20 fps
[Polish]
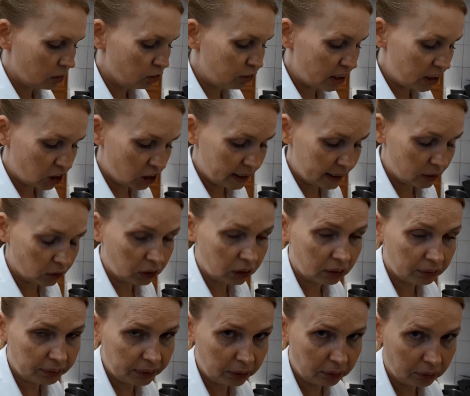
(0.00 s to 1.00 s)
Farsz jest
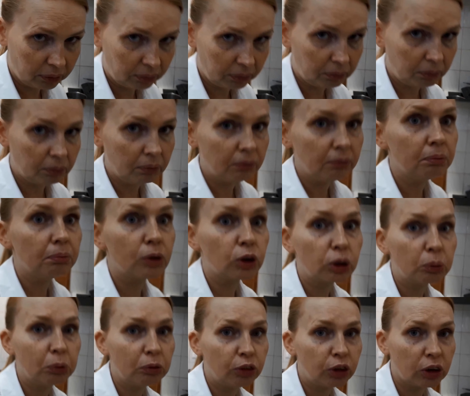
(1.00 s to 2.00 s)
gotowy,
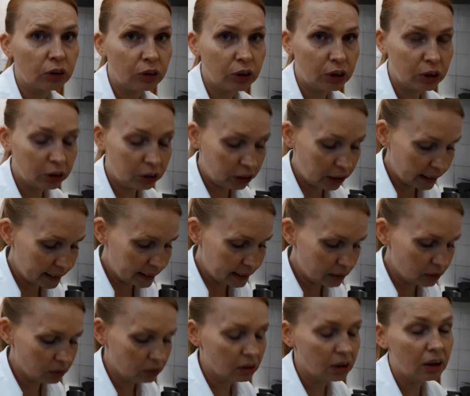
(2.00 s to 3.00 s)
możemy wziąć
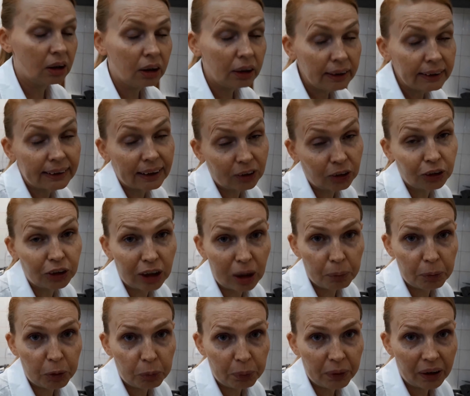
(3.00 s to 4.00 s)
ciasto i zacząć
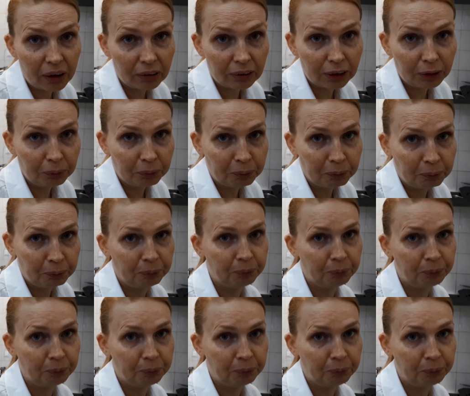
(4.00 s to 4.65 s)
lepić pierogi.